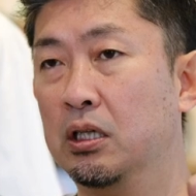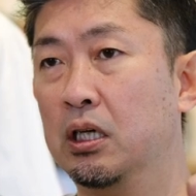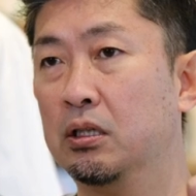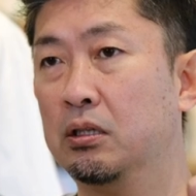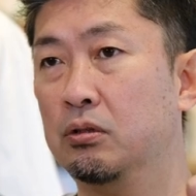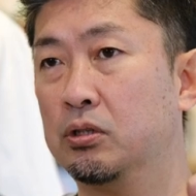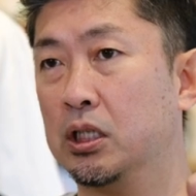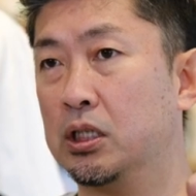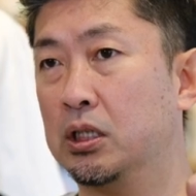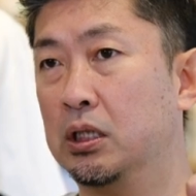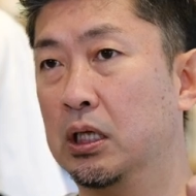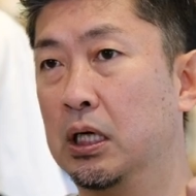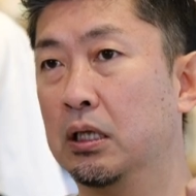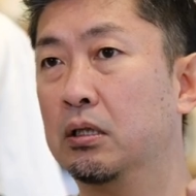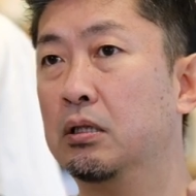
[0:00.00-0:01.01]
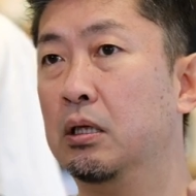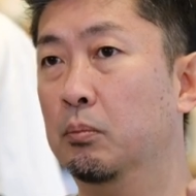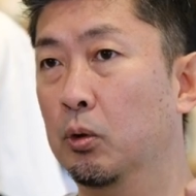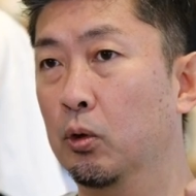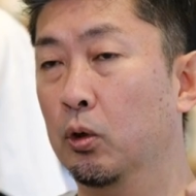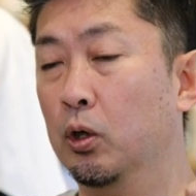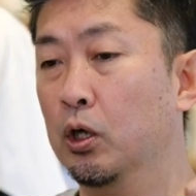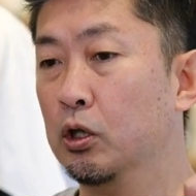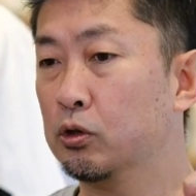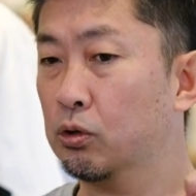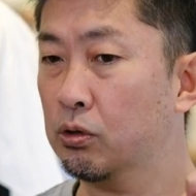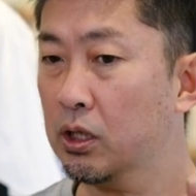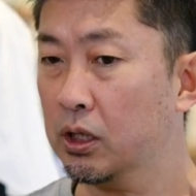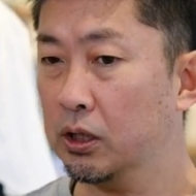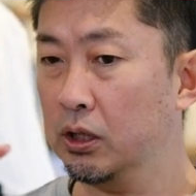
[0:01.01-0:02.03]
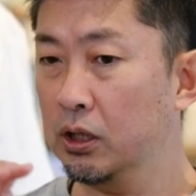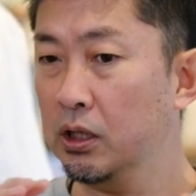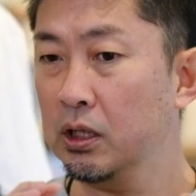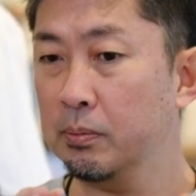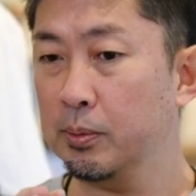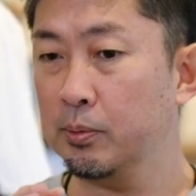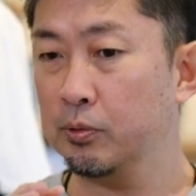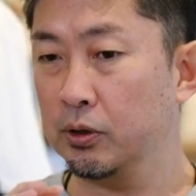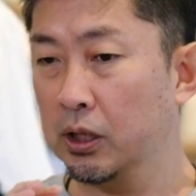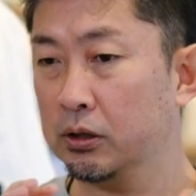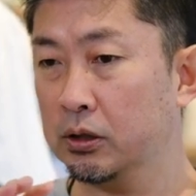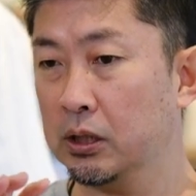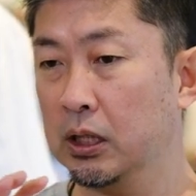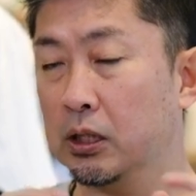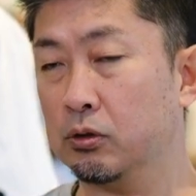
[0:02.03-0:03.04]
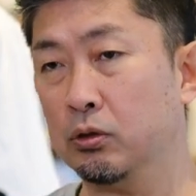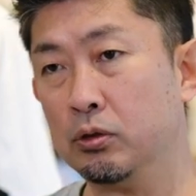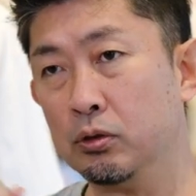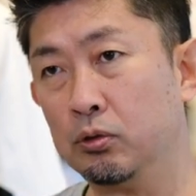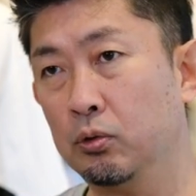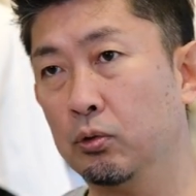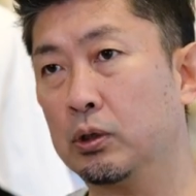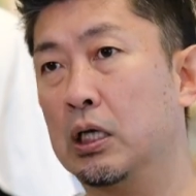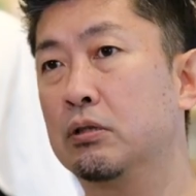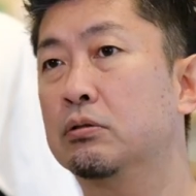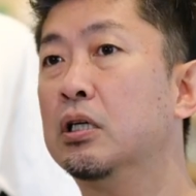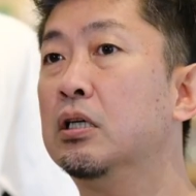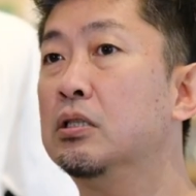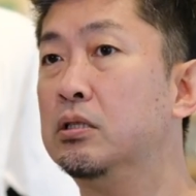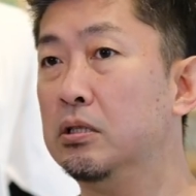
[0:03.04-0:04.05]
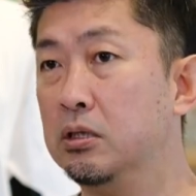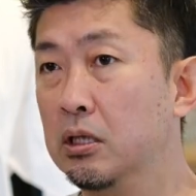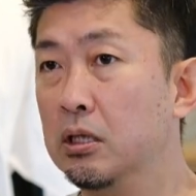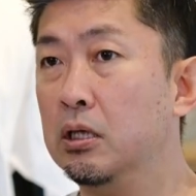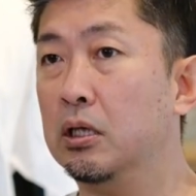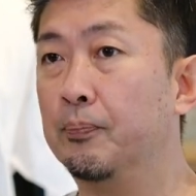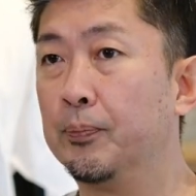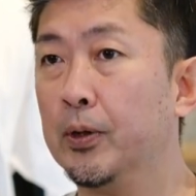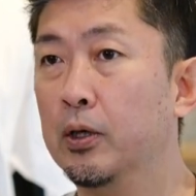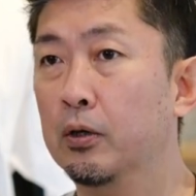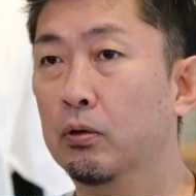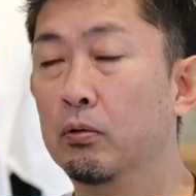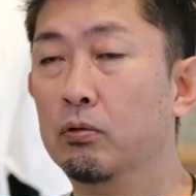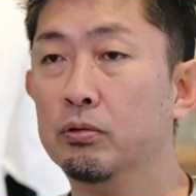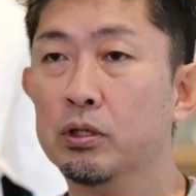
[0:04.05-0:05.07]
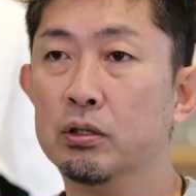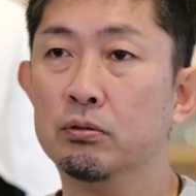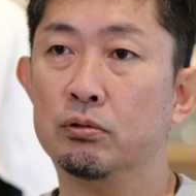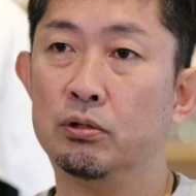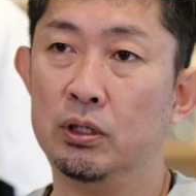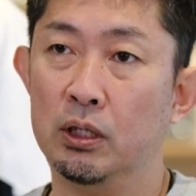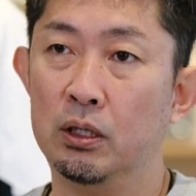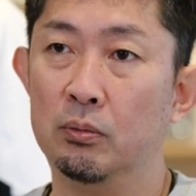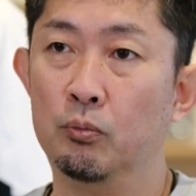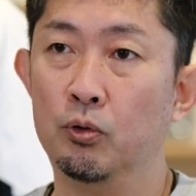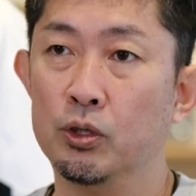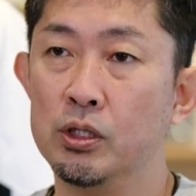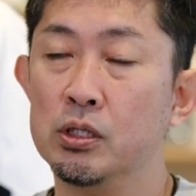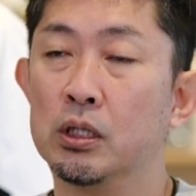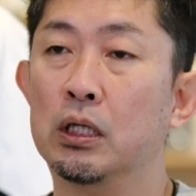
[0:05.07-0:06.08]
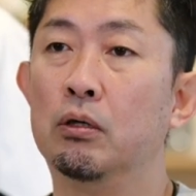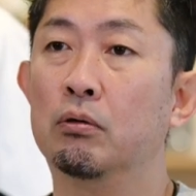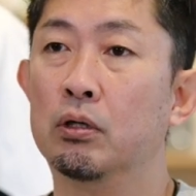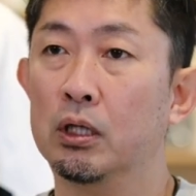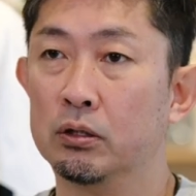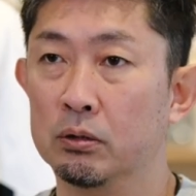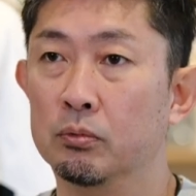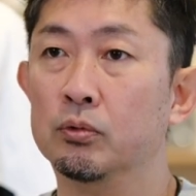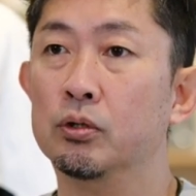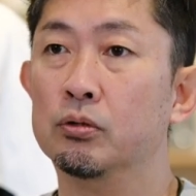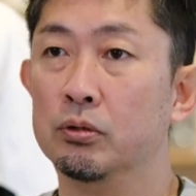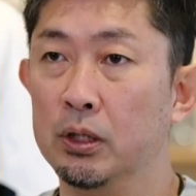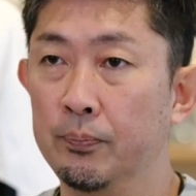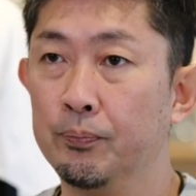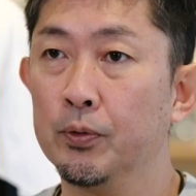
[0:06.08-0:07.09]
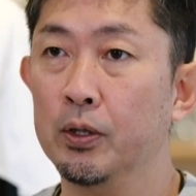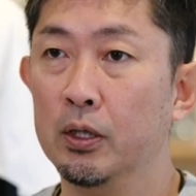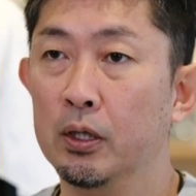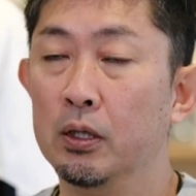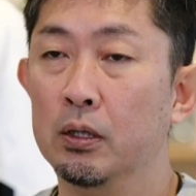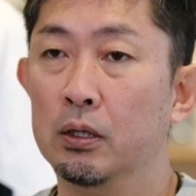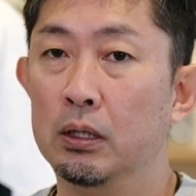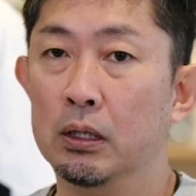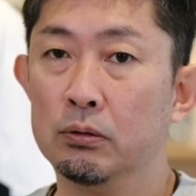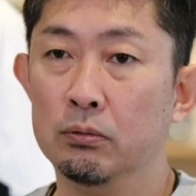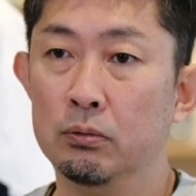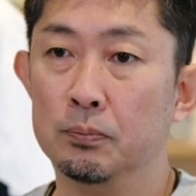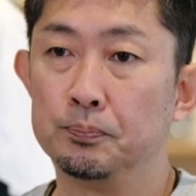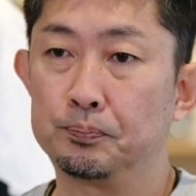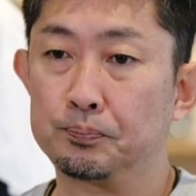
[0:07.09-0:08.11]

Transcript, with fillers: いなっていう写真があってもその中でいい部分があったらそれちょっと拡大して大きくしてもいいんじゃないのかなと思うんですよね。あと